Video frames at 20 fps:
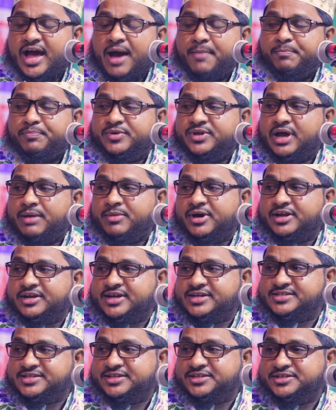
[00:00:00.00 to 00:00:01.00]
আপনি আমার
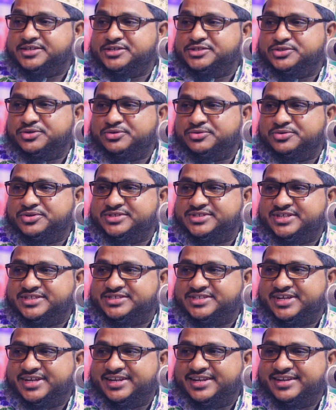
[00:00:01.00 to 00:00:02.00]
কাছে কি জন্য
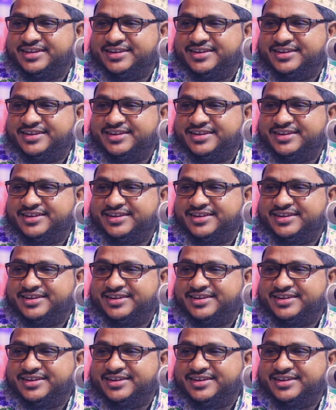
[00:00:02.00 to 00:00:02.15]
এসেছেন